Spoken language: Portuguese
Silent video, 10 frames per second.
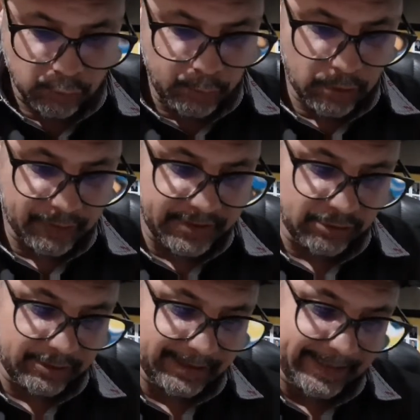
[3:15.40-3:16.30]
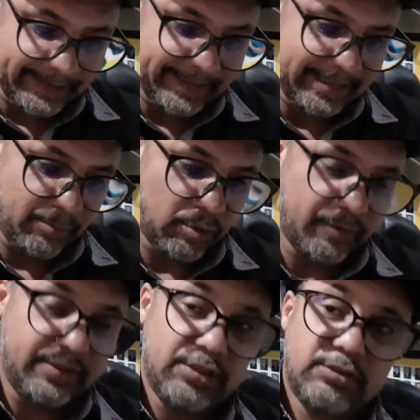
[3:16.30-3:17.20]
1986 a
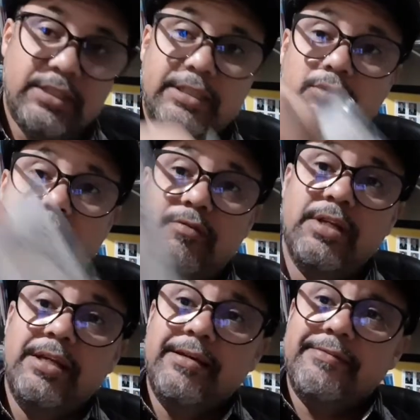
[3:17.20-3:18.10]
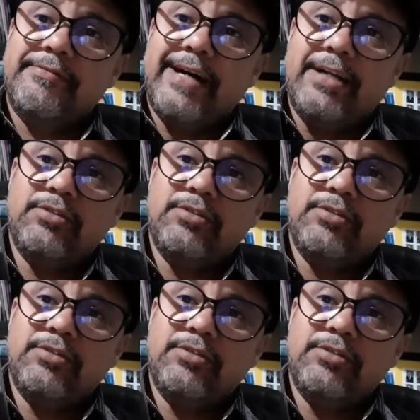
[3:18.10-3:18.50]
1989 vários